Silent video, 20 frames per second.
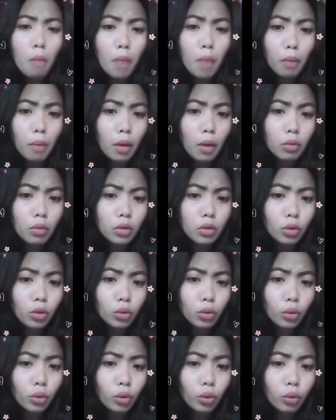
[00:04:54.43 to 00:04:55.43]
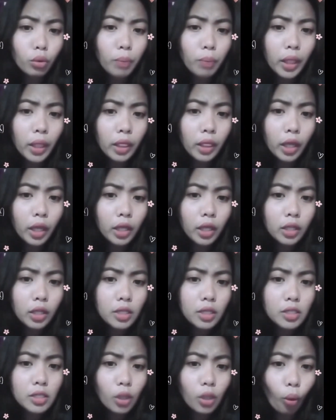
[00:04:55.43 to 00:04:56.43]
Mamalay ko dun. Patay na
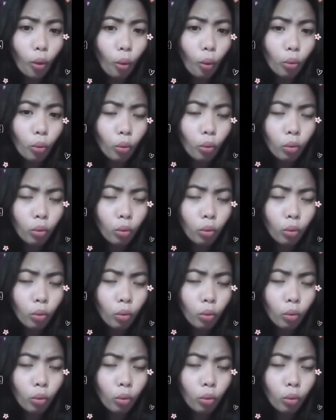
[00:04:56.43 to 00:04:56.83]
siguro.